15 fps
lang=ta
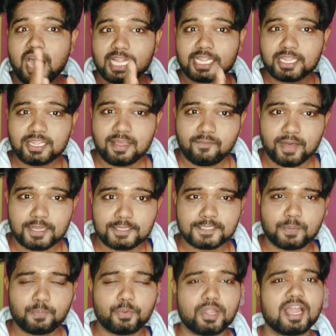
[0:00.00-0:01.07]
அந்த
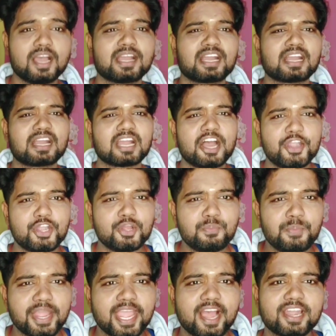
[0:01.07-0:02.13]
வருஷம் உள்ள
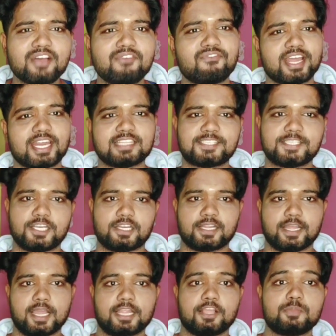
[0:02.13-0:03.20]
கடுமையான வறட்சி
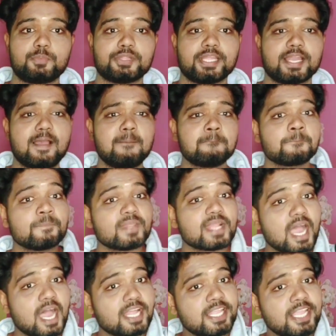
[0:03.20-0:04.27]
இருக்குங்க அதாவது பாத்தீங்கன்னா
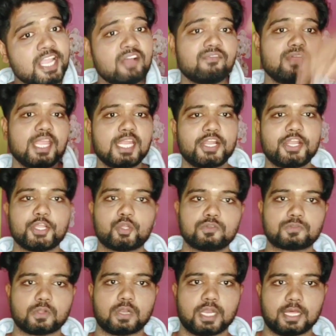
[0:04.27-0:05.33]
அதிக வெயில்
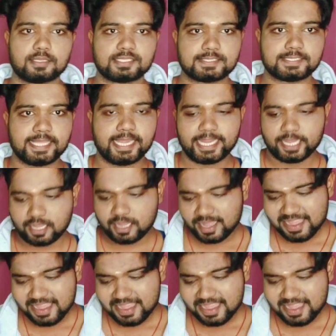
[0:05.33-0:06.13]
அடிக்கும்னு சொல்லலாம் சரிங்க